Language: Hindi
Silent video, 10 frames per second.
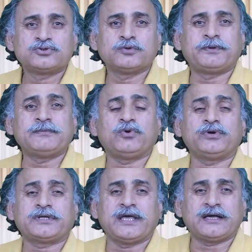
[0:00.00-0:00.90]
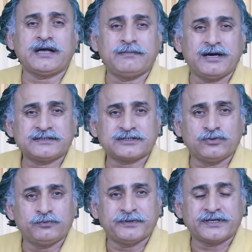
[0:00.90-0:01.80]
सुप्रीम कोर्ट के अहकाम के
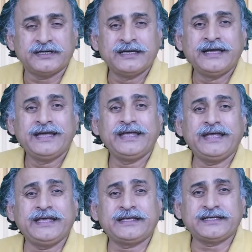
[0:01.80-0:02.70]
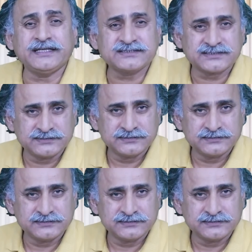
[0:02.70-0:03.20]
ऊपर इक्कीस